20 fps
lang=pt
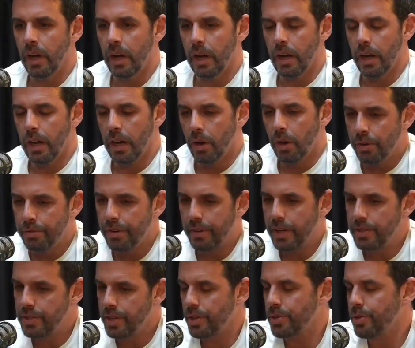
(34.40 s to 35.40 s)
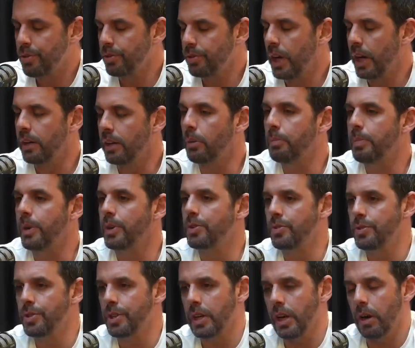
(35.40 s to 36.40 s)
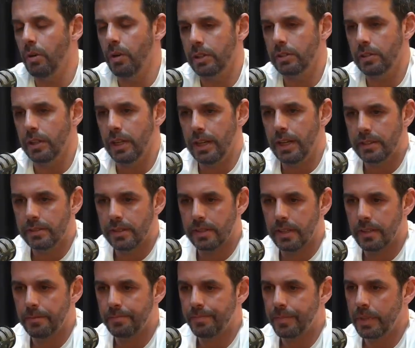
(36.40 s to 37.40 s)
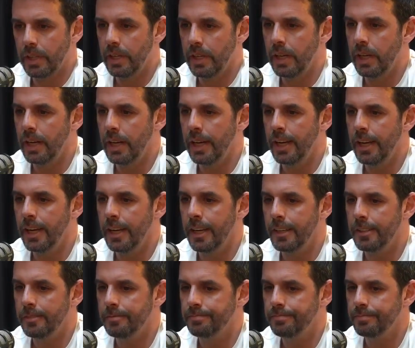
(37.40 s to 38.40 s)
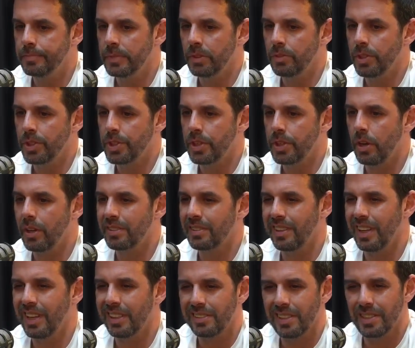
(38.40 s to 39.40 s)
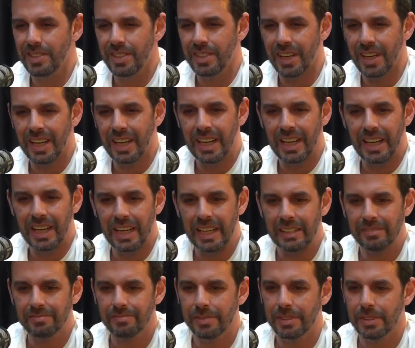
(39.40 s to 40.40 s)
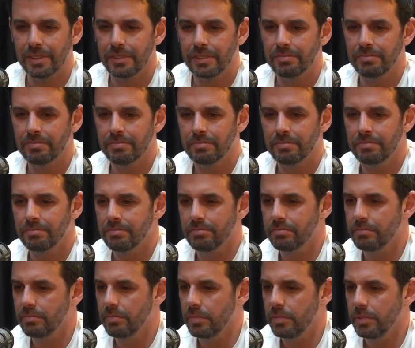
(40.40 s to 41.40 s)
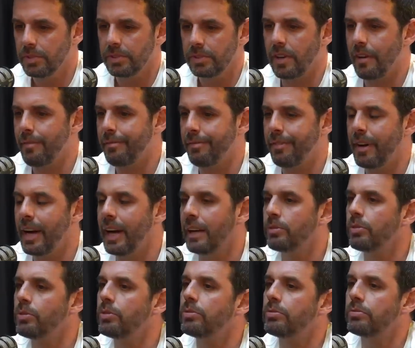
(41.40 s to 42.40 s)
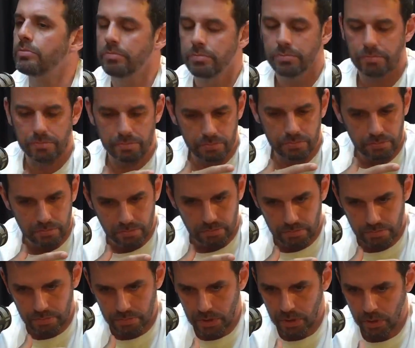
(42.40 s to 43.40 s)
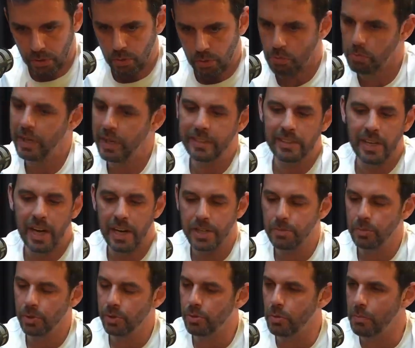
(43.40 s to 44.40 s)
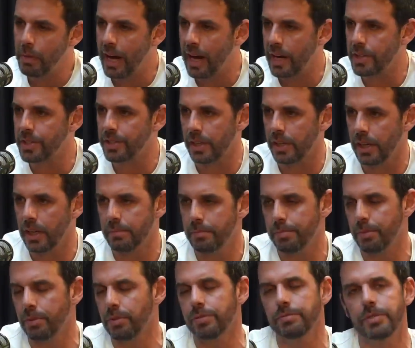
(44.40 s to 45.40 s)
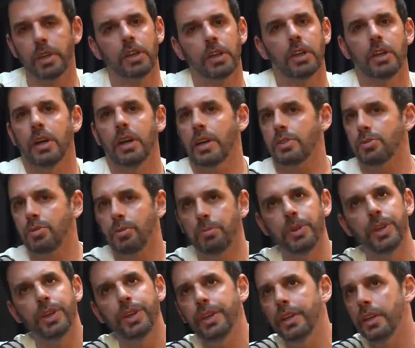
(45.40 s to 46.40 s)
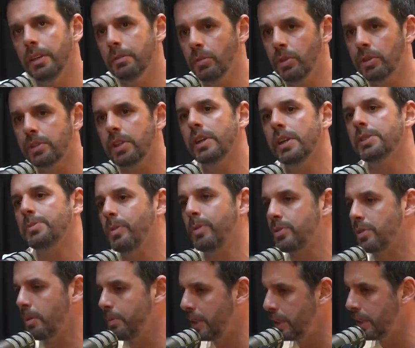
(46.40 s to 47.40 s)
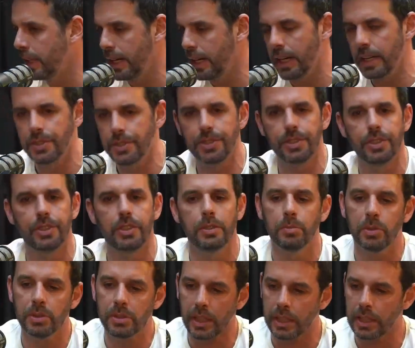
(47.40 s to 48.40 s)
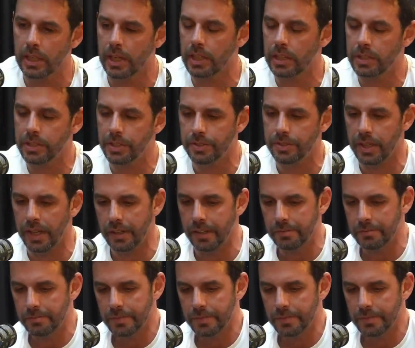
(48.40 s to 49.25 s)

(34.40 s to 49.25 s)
Ao invés de ajudar, não prejudicar o atleta, é... não deixar o atleta já estafado com uma idade muito baixa, né? Por assumir muita responsabilidade, muita carga de treino.